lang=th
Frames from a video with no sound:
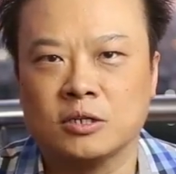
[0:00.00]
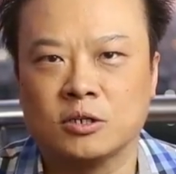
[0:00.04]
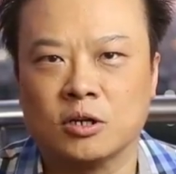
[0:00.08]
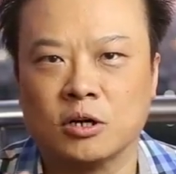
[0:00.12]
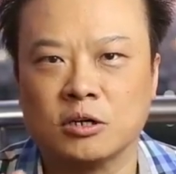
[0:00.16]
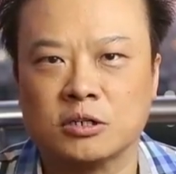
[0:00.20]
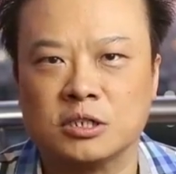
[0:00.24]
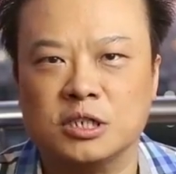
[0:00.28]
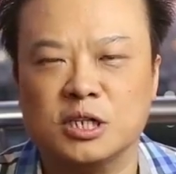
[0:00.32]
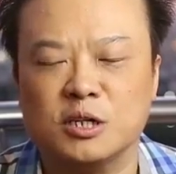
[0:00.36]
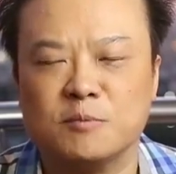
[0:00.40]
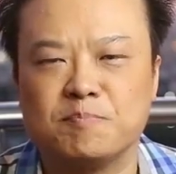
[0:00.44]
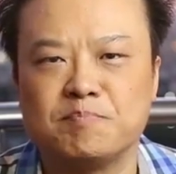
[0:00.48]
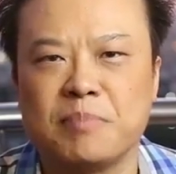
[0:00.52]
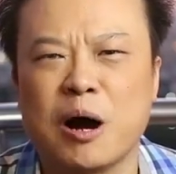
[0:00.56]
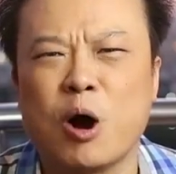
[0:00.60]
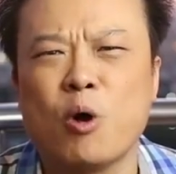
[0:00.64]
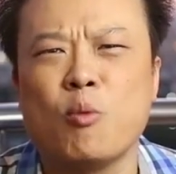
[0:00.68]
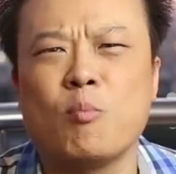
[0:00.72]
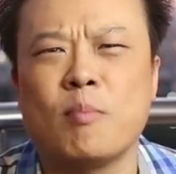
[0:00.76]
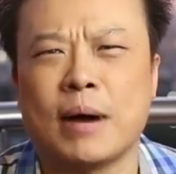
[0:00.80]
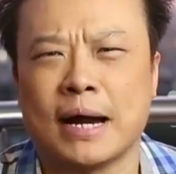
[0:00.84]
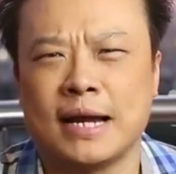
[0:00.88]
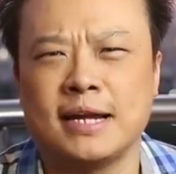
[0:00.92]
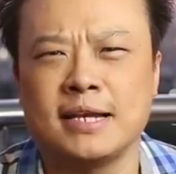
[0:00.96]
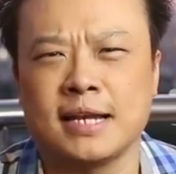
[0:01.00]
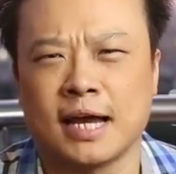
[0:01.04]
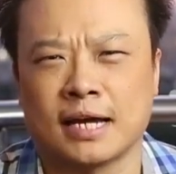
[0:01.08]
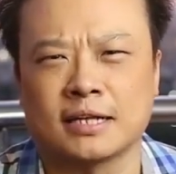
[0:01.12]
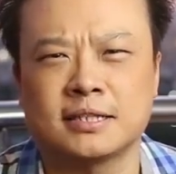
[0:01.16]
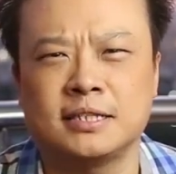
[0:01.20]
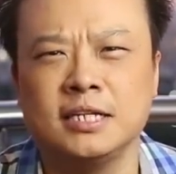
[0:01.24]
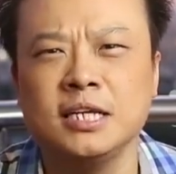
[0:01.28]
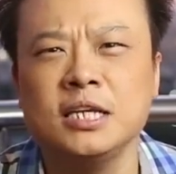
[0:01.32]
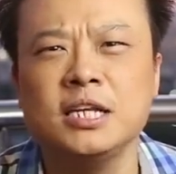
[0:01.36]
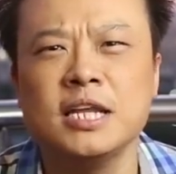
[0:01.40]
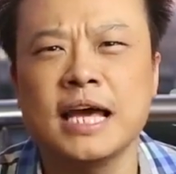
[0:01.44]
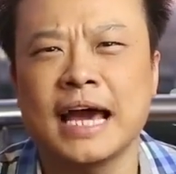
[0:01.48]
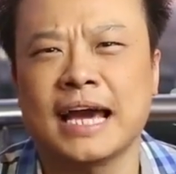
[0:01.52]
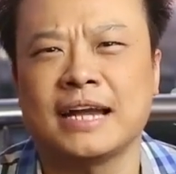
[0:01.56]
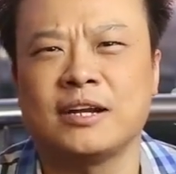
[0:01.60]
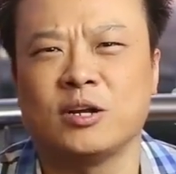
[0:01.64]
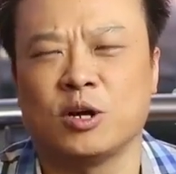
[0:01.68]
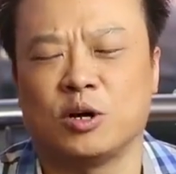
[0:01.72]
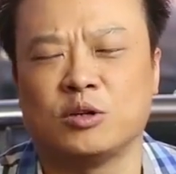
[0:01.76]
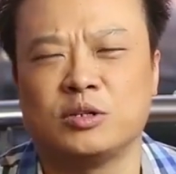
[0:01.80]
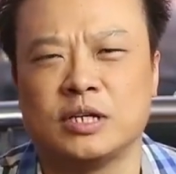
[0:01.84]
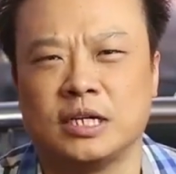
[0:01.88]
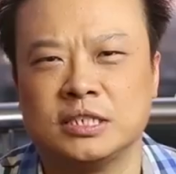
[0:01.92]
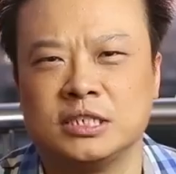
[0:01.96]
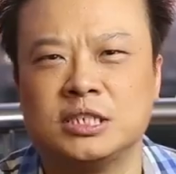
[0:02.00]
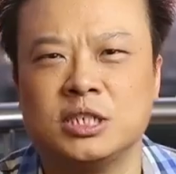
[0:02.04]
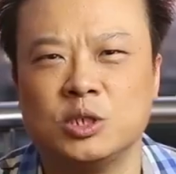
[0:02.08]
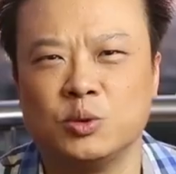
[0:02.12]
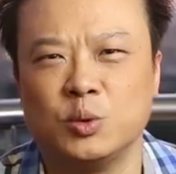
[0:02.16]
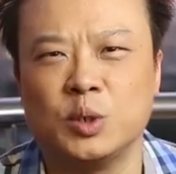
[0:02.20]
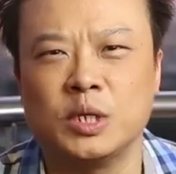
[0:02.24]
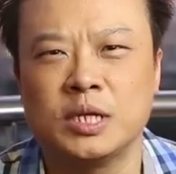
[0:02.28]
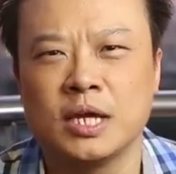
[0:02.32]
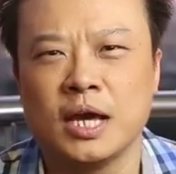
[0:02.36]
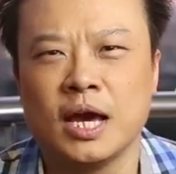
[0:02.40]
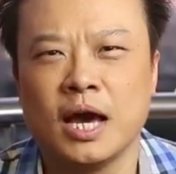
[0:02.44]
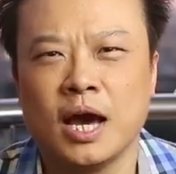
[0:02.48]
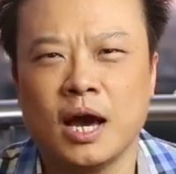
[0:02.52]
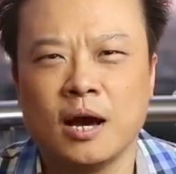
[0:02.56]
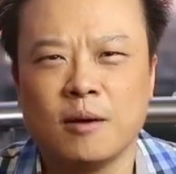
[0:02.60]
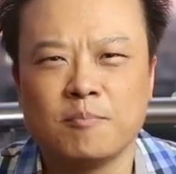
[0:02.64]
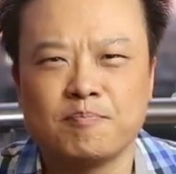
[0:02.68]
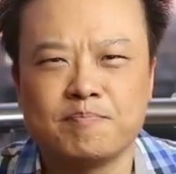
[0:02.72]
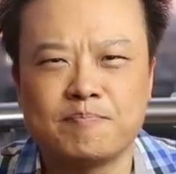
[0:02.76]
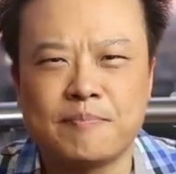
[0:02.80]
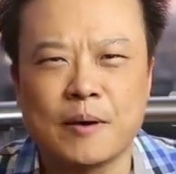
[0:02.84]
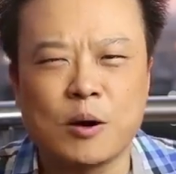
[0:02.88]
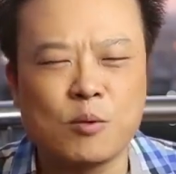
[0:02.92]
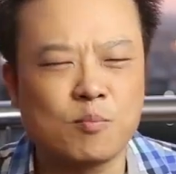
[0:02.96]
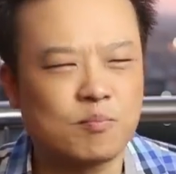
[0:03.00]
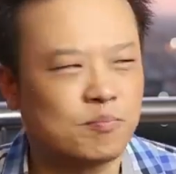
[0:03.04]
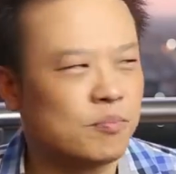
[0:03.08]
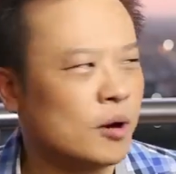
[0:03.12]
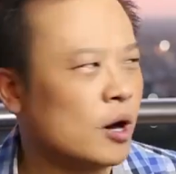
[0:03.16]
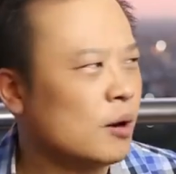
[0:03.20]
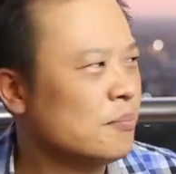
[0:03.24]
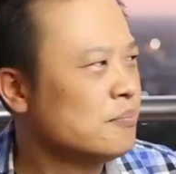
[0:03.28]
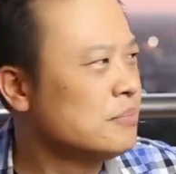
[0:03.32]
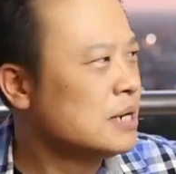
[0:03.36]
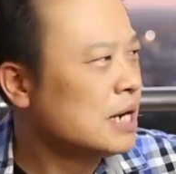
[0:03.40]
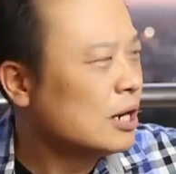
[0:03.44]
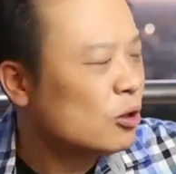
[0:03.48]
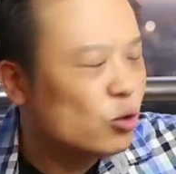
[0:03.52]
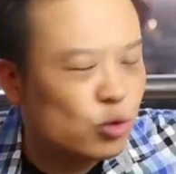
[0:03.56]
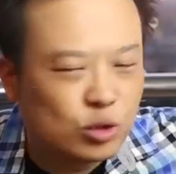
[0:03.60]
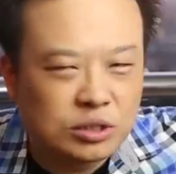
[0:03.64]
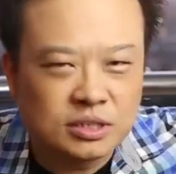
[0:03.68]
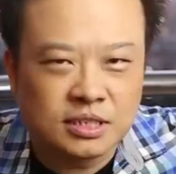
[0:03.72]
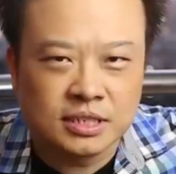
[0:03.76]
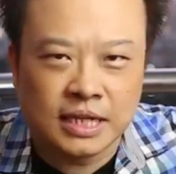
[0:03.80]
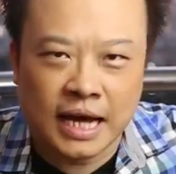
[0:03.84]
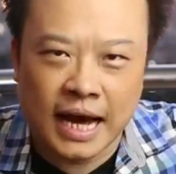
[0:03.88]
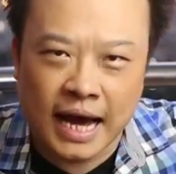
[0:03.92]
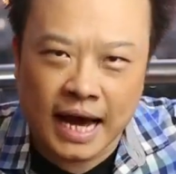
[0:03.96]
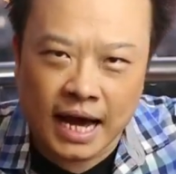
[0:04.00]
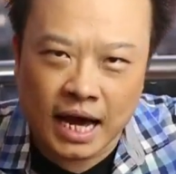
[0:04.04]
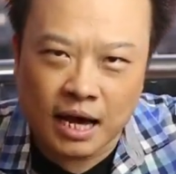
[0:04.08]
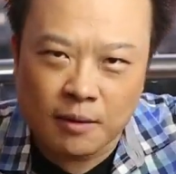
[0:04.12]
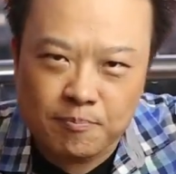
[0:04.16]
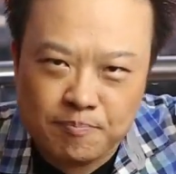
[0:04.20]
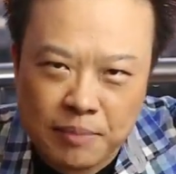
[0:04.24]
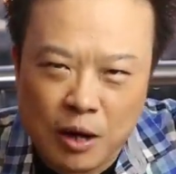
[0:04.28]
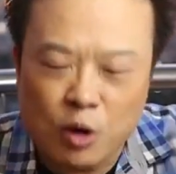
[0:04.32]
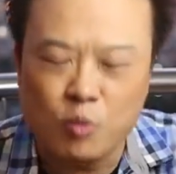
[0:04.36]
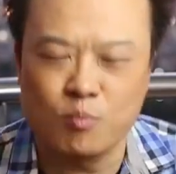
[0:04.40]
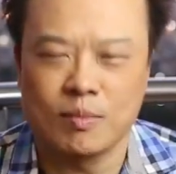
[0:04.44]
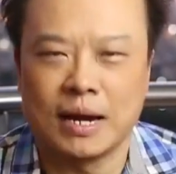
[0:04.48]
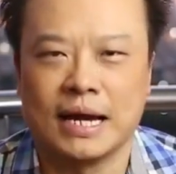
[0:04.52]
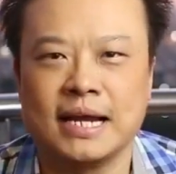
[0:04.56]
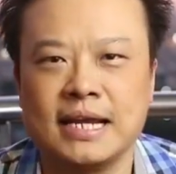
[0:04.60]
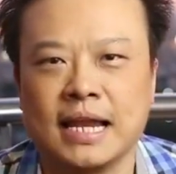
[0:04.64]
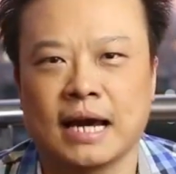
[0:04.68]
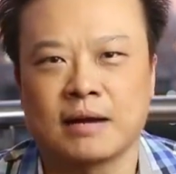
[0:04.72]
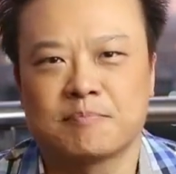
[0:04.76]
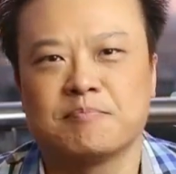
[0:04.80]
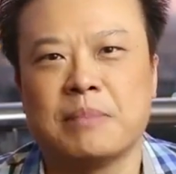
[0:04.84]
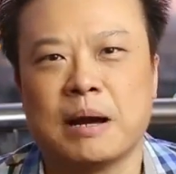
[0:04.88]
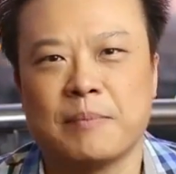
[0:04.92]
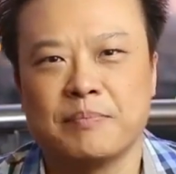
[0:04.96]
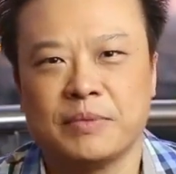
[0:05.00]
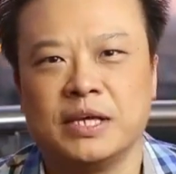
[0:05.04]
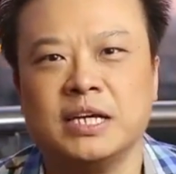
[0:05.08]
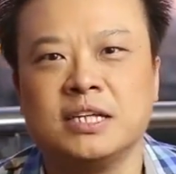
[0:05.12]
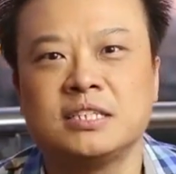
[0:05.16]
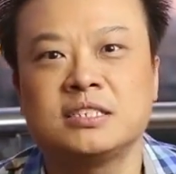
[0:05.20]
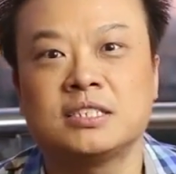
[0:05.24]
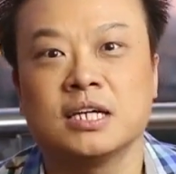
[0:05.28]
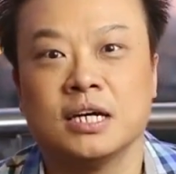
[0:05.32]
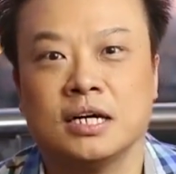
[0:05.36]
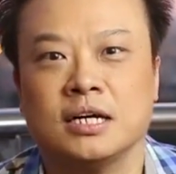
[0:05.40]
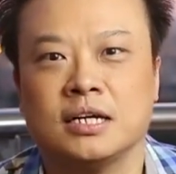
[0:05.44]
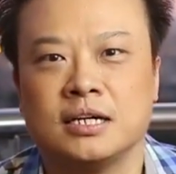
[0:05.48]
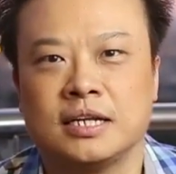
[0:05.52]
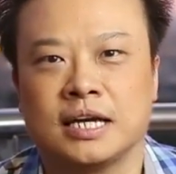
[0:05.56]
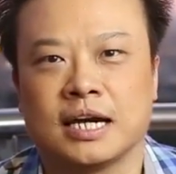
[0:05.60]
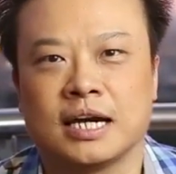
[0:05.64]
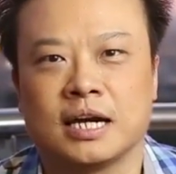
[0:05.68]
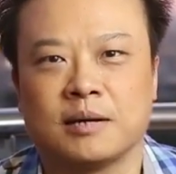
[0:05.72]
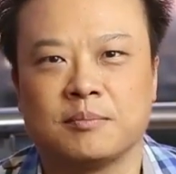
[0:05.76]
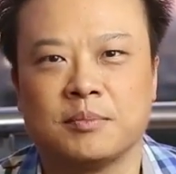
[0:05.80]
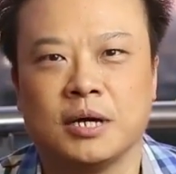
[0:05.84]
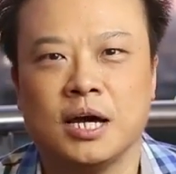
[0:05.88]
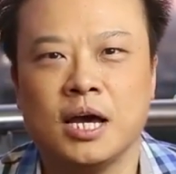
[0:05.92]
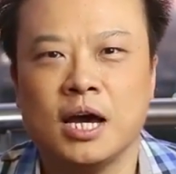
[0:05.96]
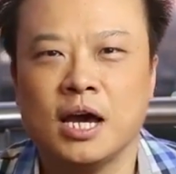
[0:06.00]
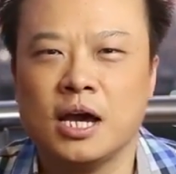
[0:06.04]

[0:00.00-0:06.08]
ก็คือเป้าหมายหลักที่แน่นอนในชีวิตเพราะเมื่อคุณหาเป้าหมายหลักแบบนี้เจอนะครับ